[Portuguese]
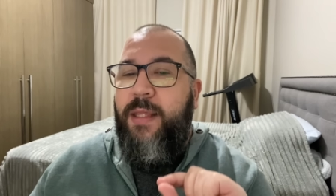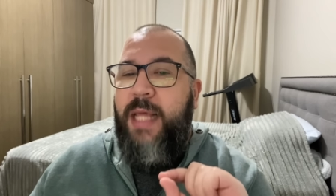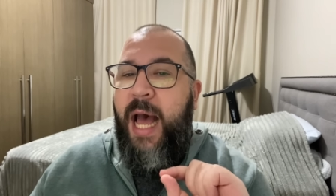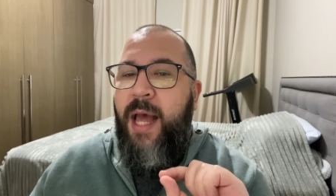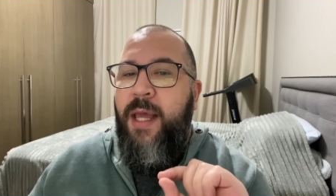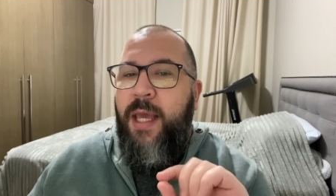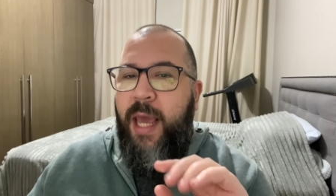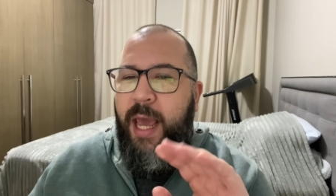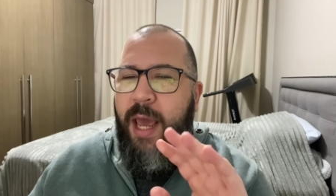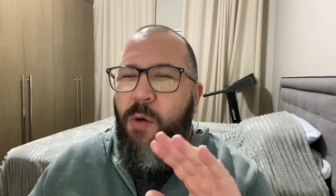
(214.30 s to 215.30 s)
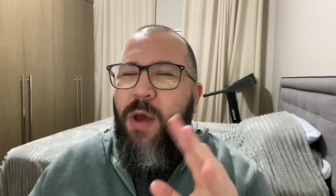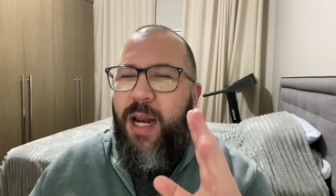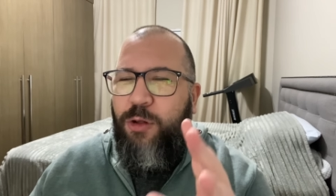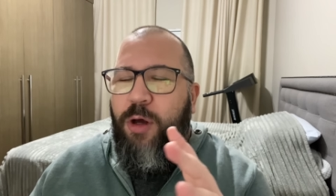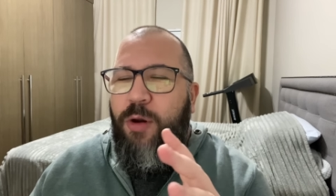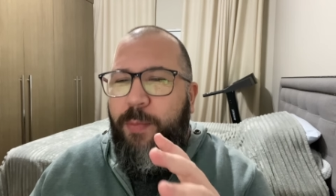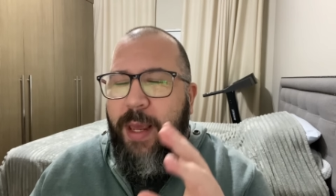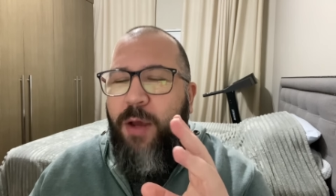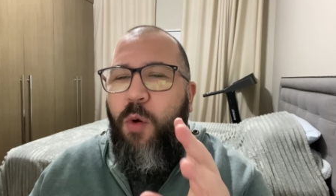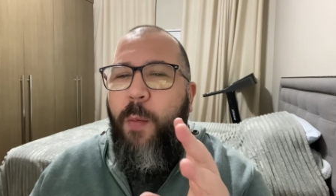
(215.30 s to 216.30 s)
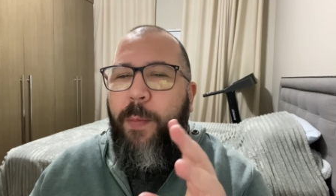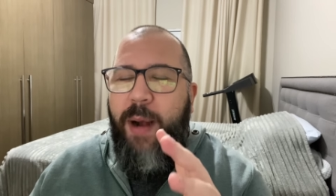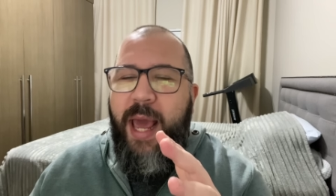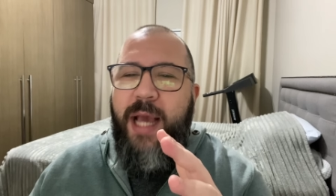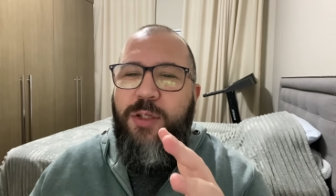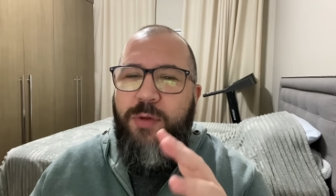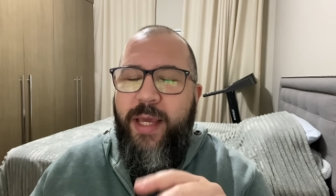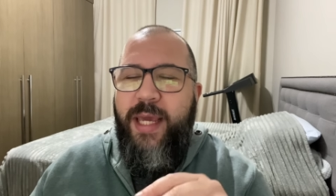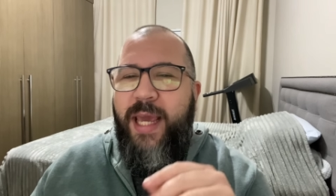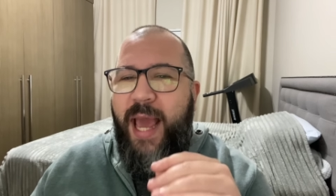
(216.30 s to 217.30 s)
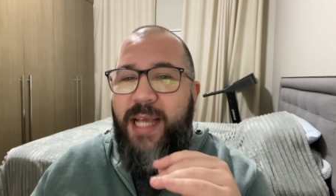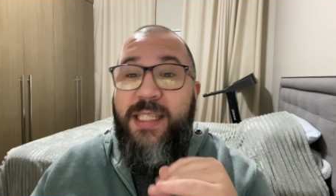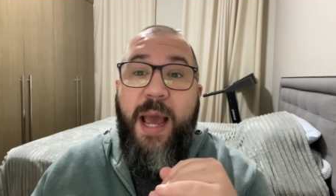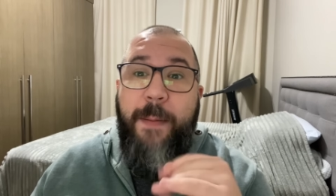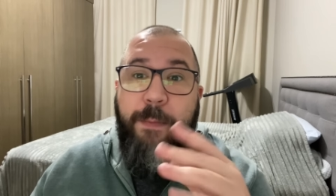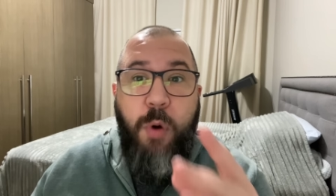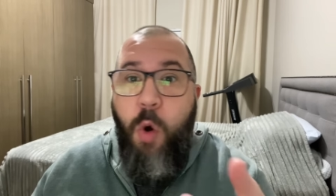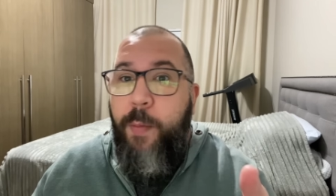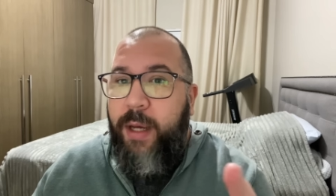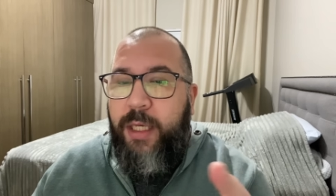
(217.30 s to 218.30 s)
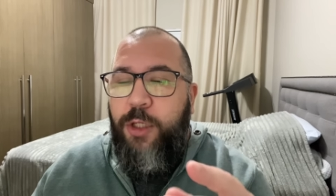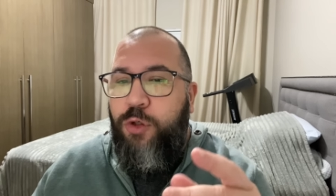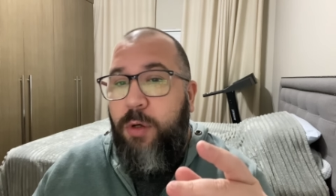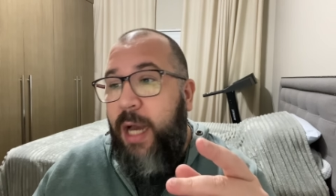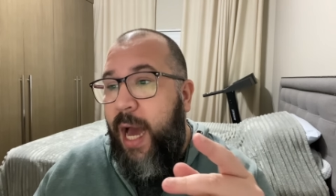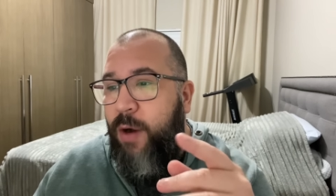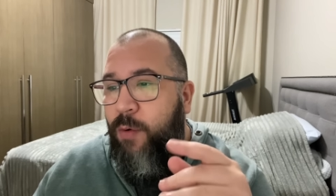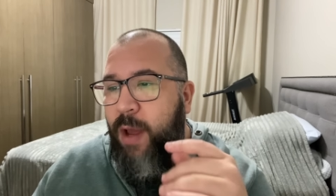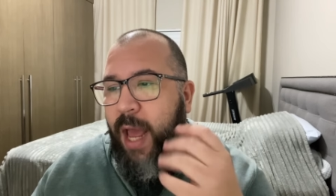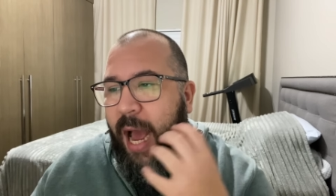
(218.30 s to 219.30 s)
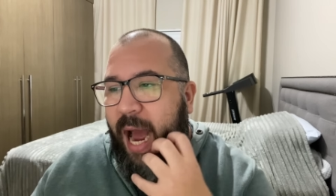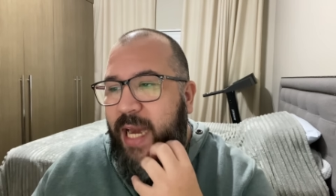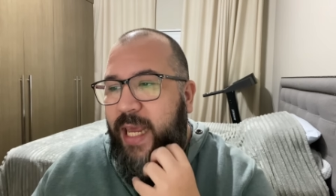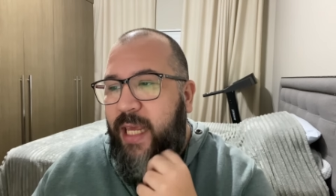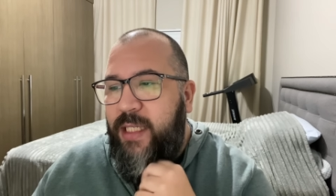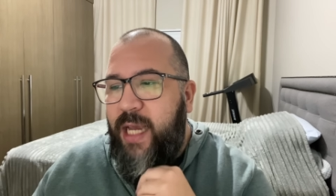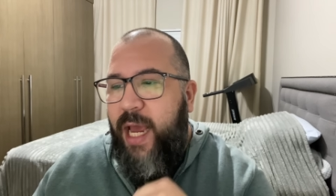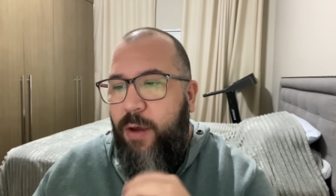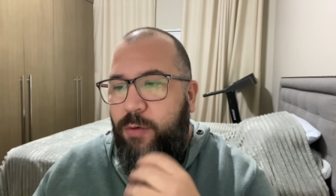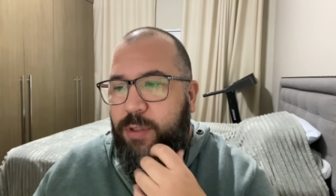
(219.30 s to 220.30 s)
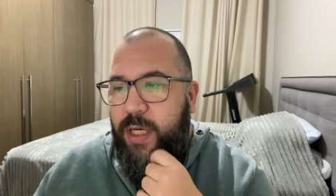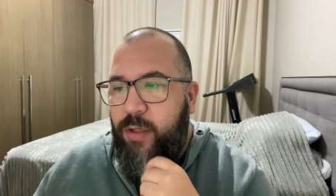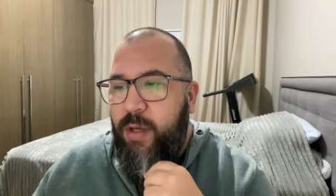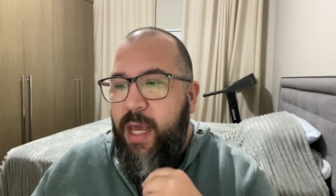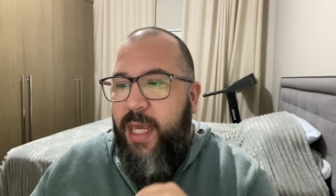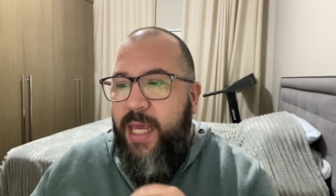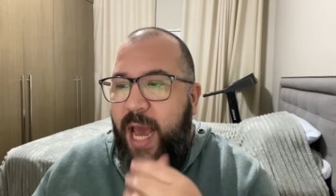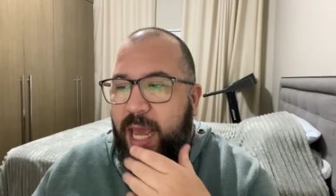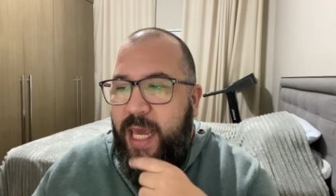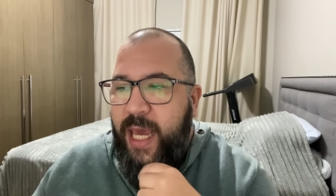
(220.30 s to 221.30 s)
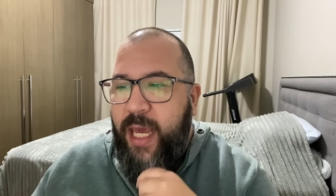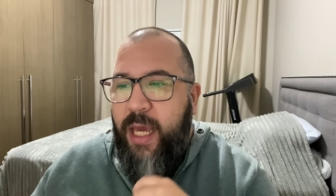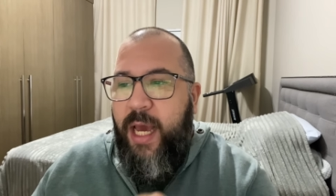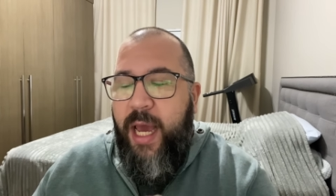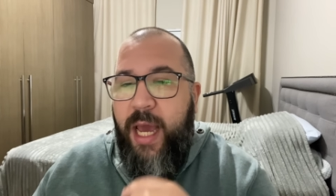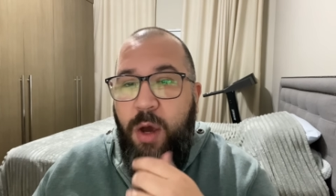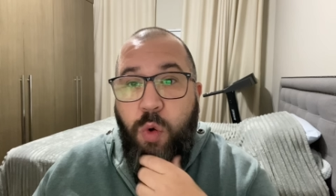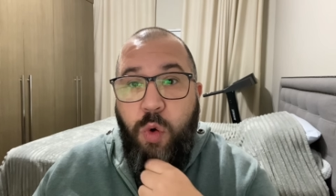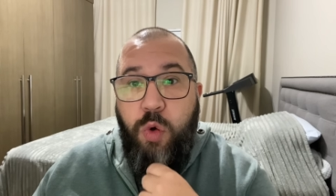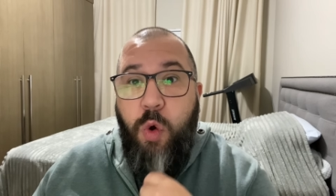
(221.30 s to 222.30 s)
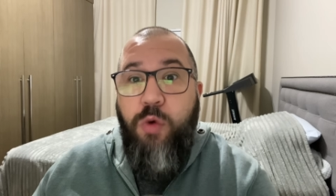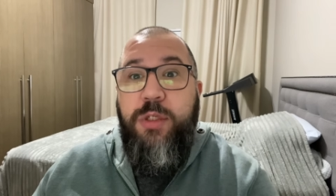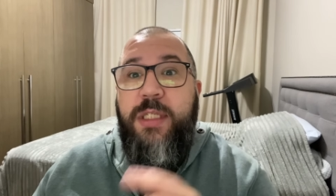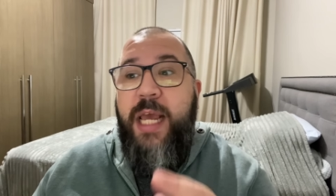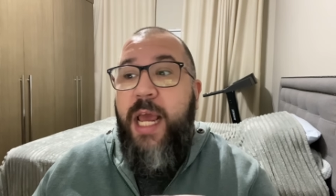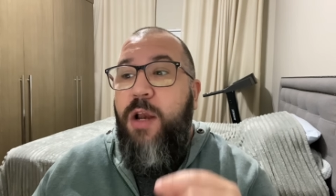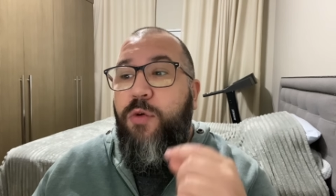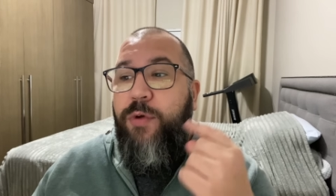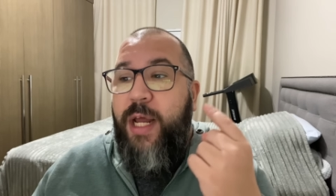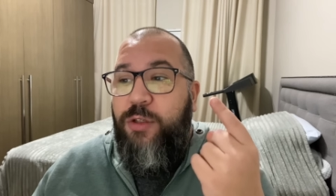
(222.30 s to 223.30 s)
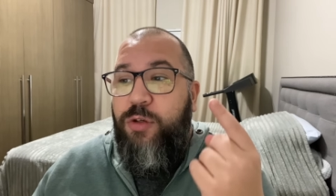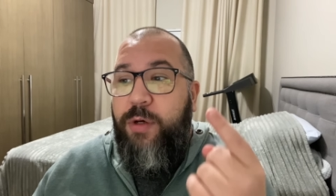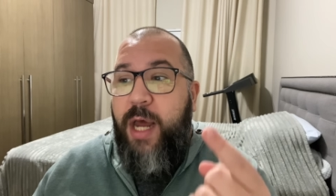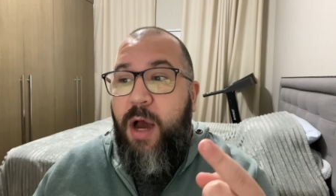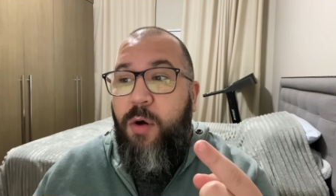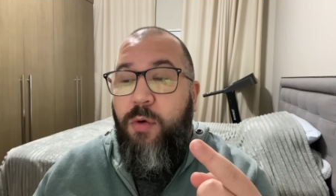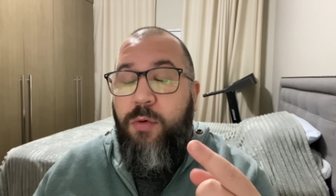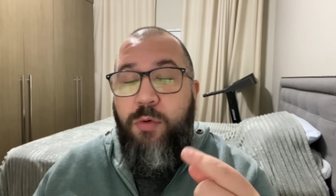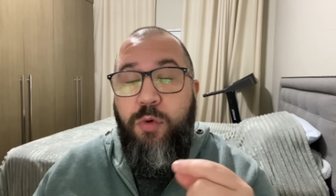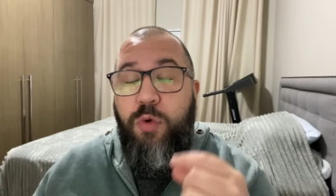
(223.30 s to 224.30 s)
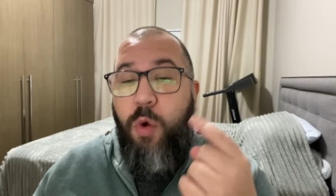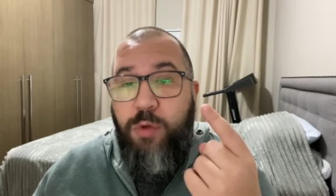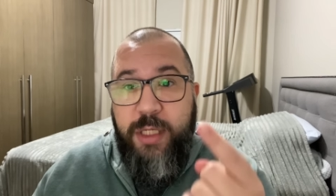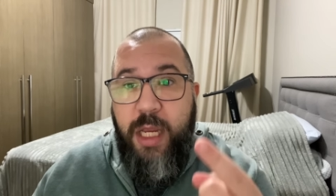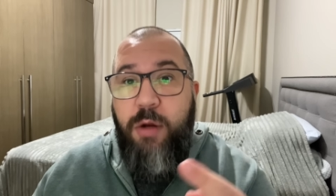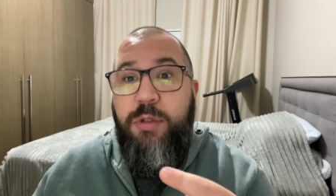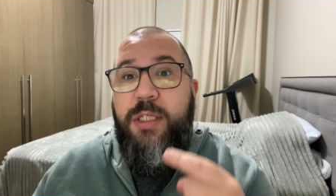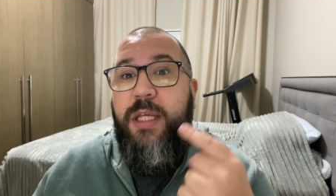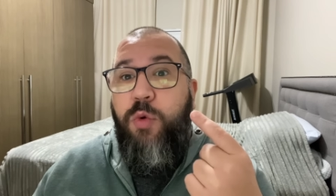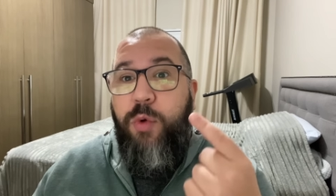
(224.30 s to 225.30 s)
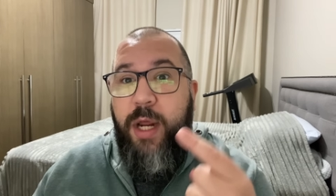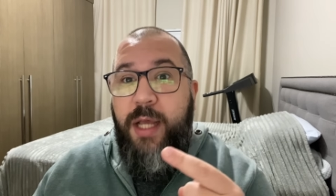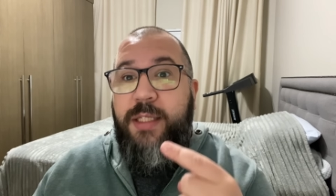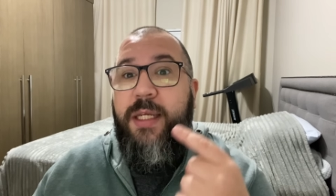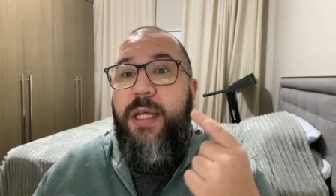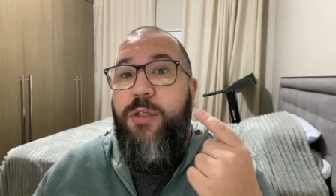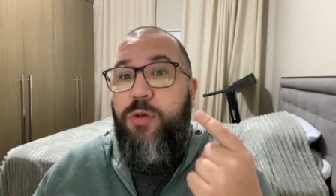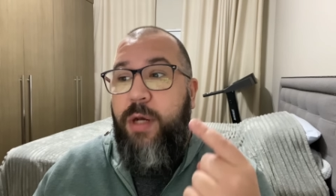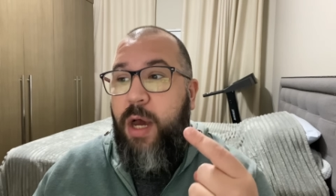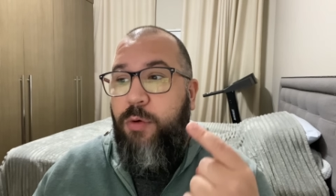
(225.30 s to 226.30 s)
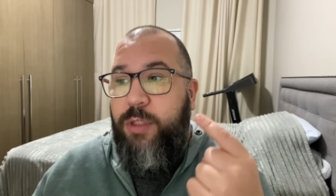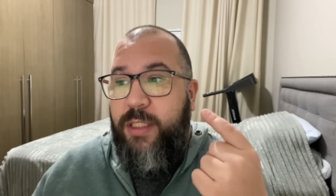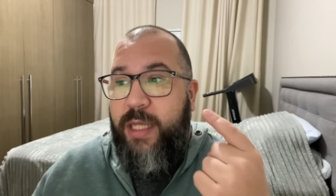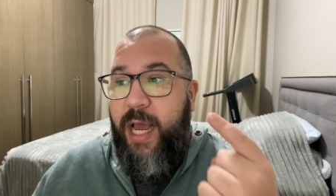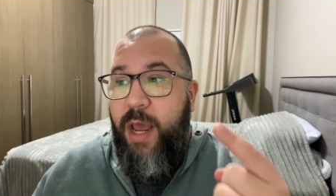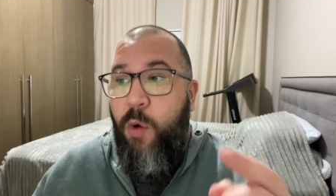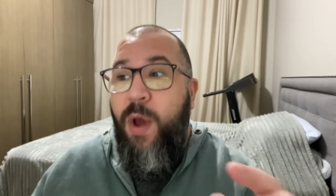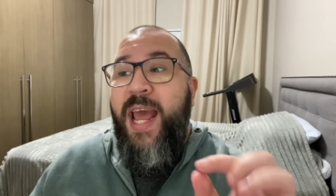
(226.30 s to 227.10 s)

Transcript: tá? É, é, um relatório bem complexo aí, essa é a bomba que jogaram ali em Israel, certo? E aí, é, o Conselho Nacional, o Conselho de Segurança Nacional de Israel